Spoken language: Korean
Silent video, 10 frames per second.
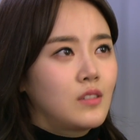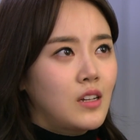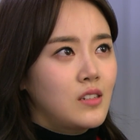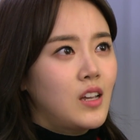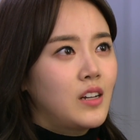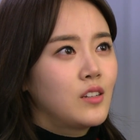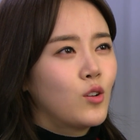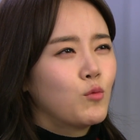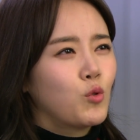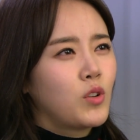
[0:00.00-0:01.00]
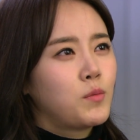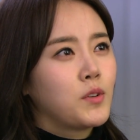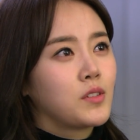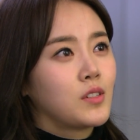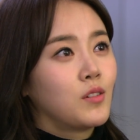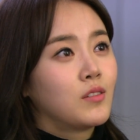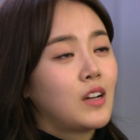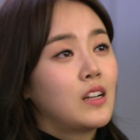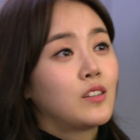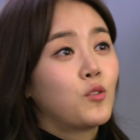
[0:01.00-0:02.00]
나 자리 너무 오래 비었어.
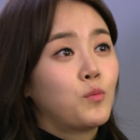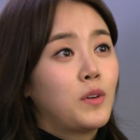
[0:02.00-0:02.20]
갈게